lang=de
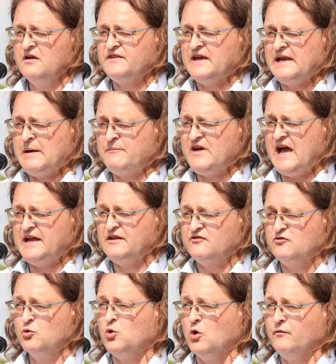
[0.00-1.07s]
Dann haben wir eine
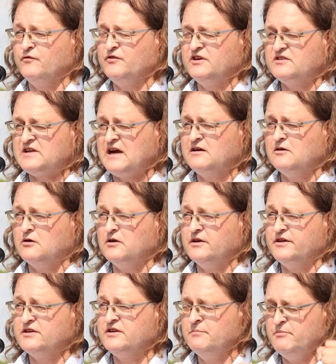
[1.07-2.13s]
Zukunft. Ich danke
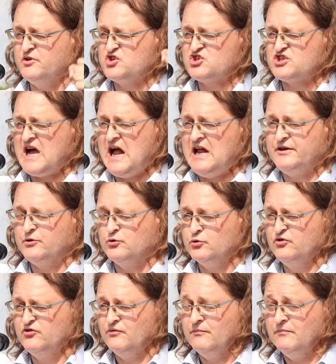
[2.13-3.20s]
euch. Mit strahlenden
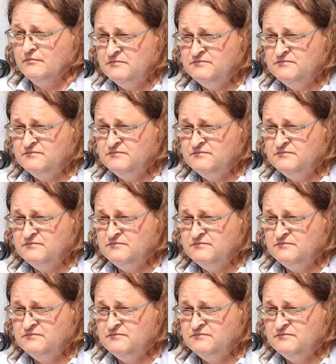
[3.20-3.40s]
Grüßen.